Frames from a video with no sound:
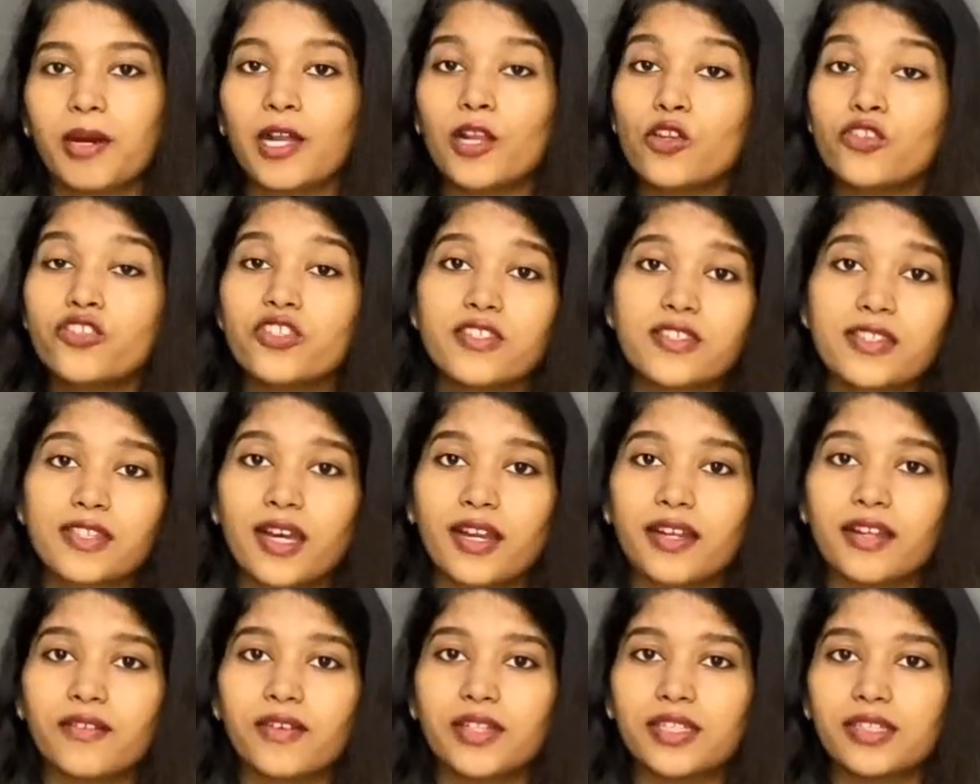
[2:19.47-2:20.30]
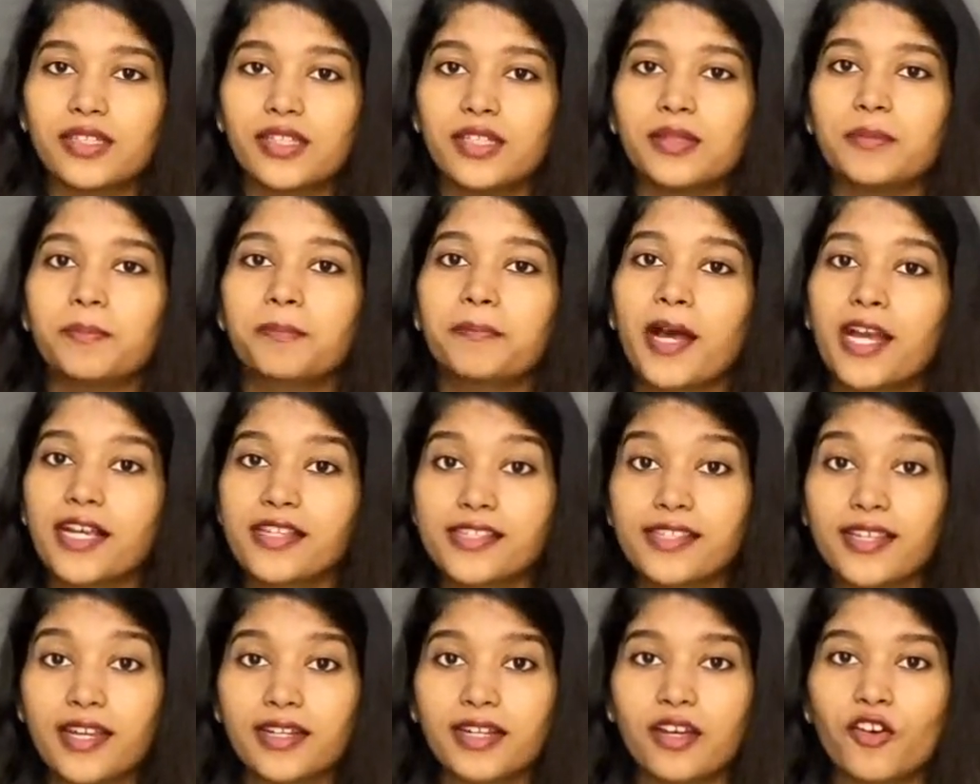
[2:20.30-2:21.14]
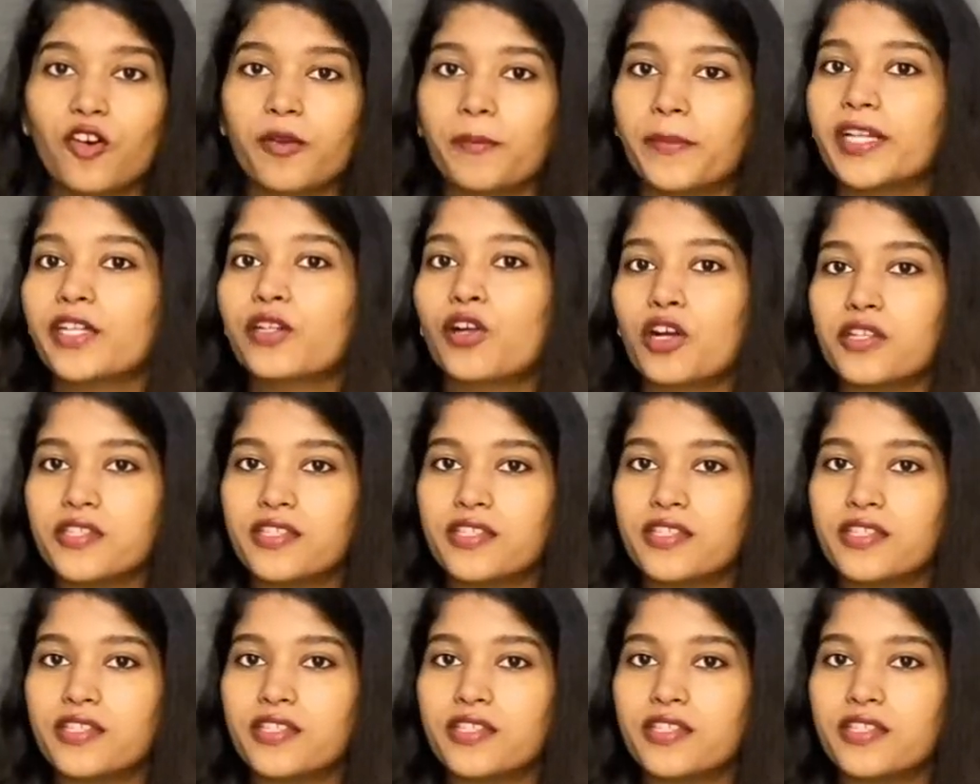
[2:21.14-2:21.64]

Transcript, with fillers: பலோச்சிஸ்தானை வந்து பாகிஸ்தான் கவர்மெண்ட்